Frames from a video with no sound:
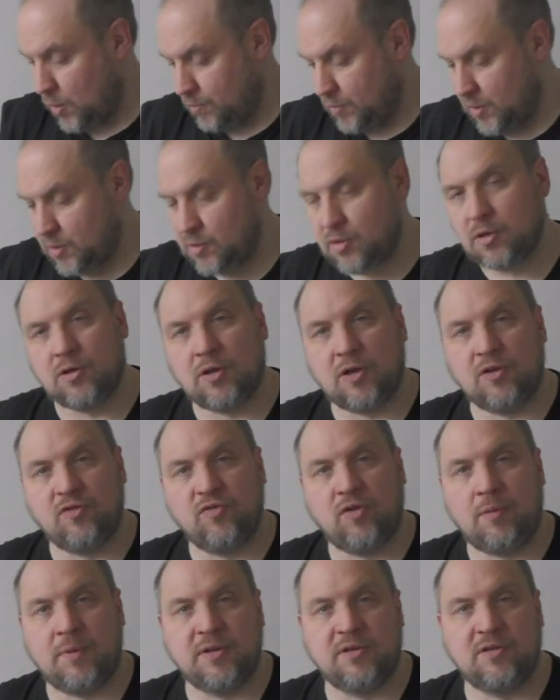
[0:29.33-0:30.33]
mit
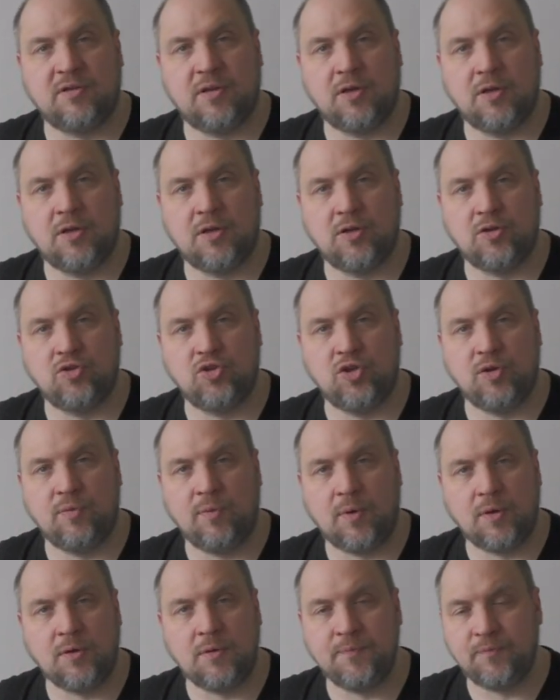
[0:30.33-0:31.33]
Transformers
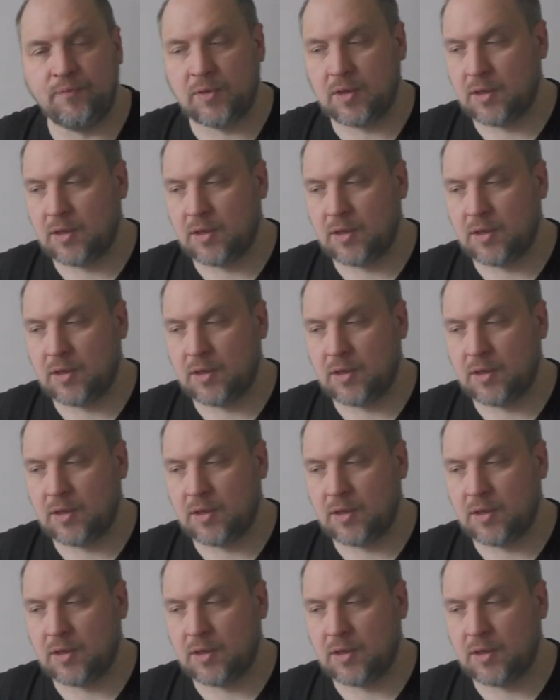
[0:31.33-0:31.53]
Gibbon.